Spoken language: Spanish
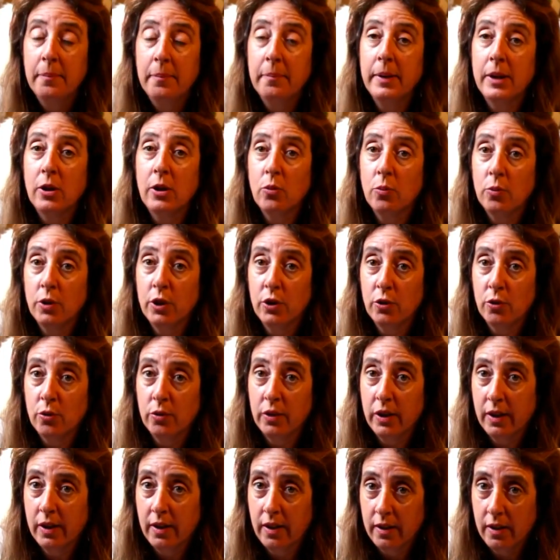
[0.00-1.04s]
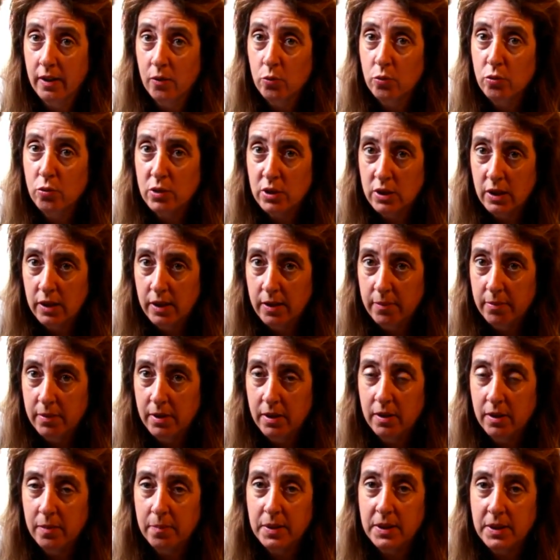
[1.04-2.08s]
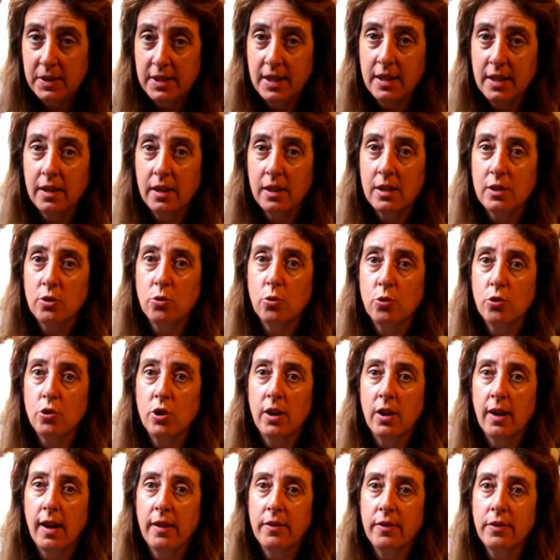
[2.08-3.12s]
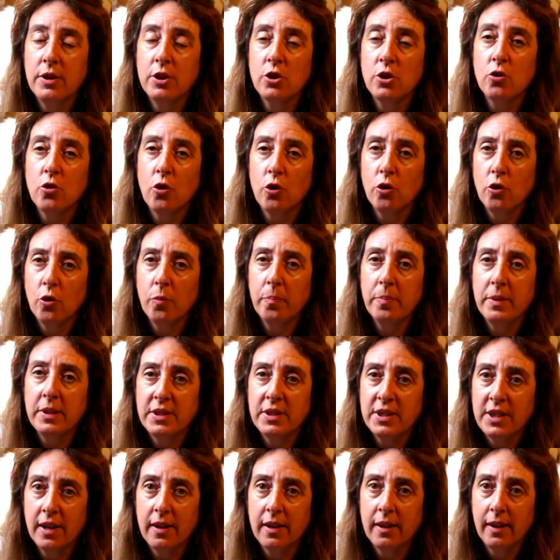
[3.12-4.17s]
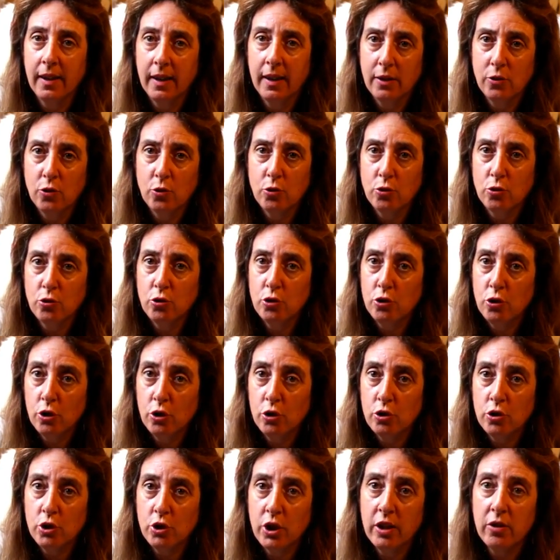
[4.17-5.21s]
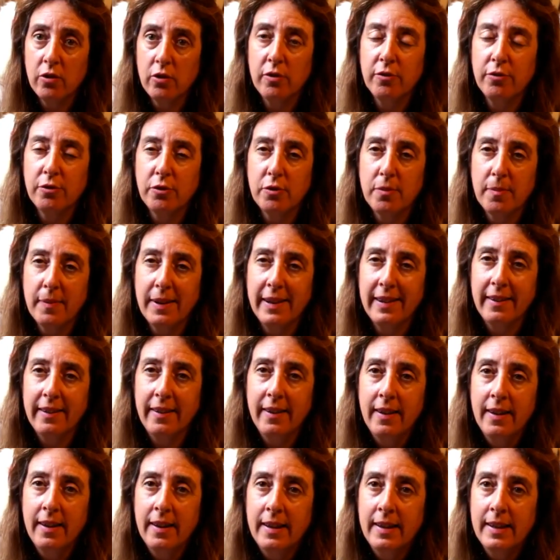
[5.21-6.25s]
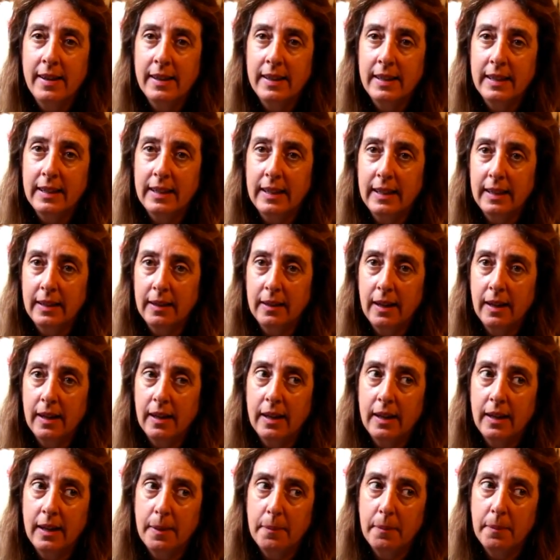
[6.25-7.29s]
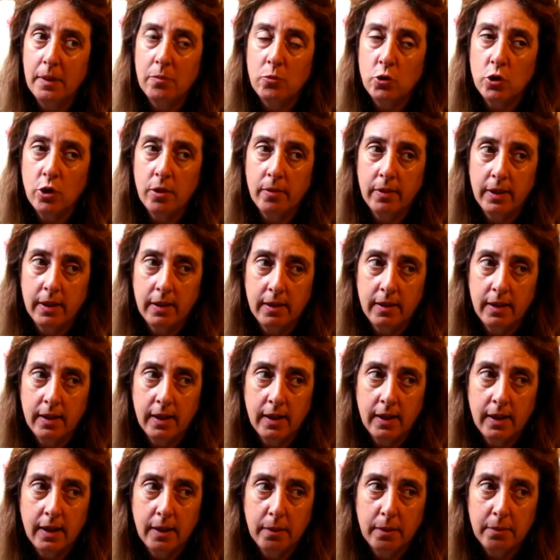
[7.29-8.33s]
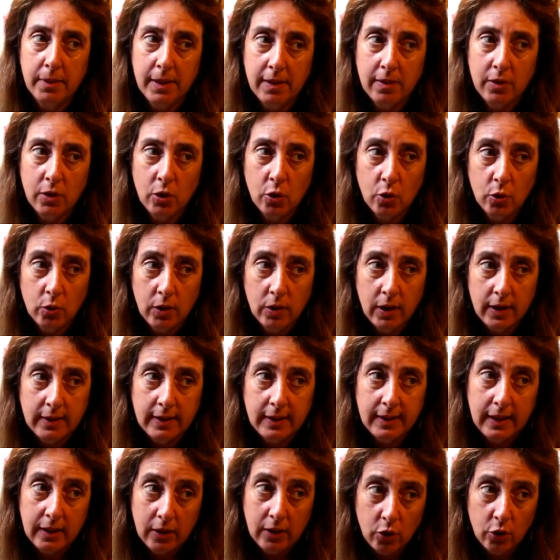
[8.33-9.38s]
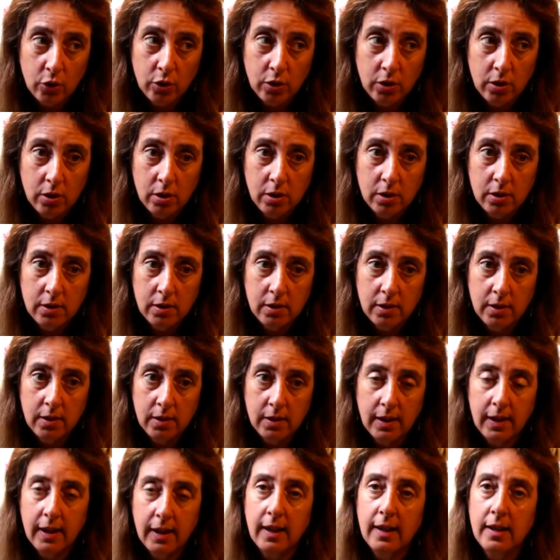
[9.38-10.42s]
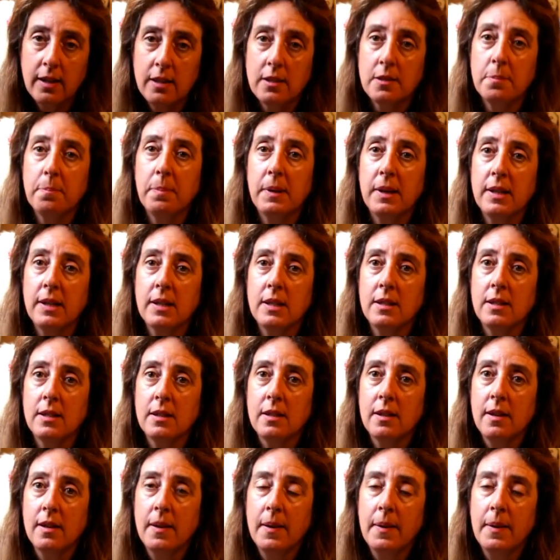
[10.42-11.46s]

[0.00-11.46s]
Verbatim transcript: pero bueno, que cada uno es libre de pinchar en estos enlaces o no pinchar en ellos. Yo os quiero informar que, eh, vamos a ver, el vídeo anterior de AliExpress